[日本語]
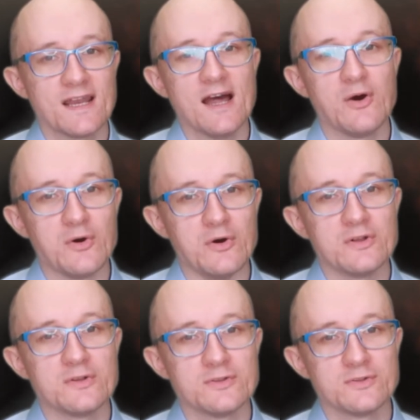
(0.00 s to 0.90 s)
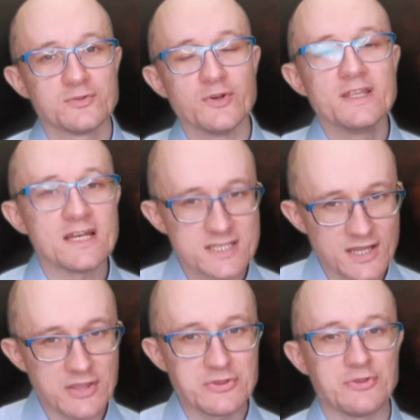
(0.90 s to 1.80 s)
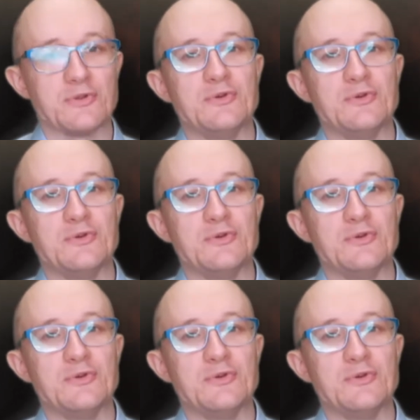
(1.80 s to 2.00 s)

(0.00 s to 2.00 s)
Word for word: らを取り出したと